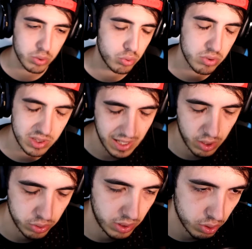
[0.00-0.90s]
fatto un
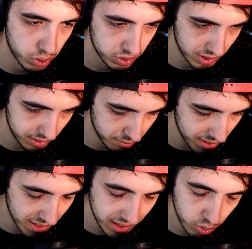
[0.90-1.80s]
sacco di cose,
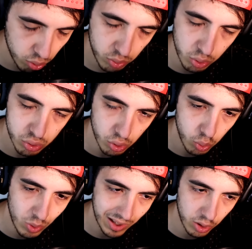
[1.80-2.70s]
ma in tutto ciò
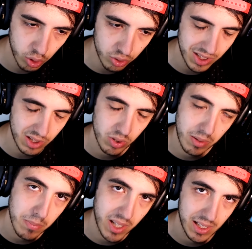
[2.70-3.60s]
una cosa non
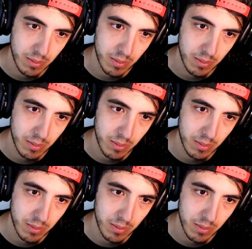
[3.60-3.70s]
è mai